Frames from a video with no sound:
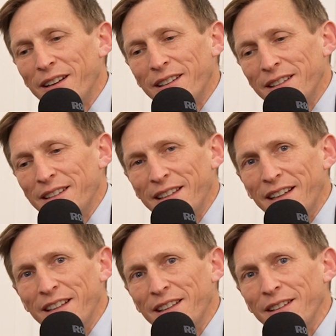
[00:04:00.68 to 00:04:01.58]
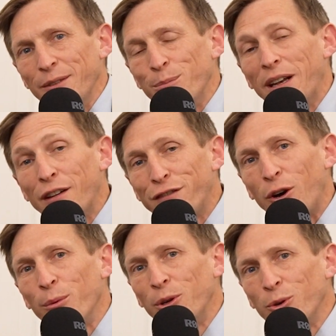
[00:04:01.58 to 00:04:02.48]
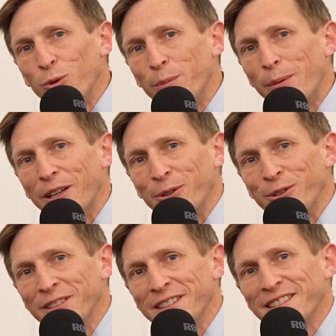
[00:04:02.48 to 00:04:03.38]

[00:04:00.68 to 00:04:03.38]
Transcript: un, une belle Alfa Romeo coupé Bertone.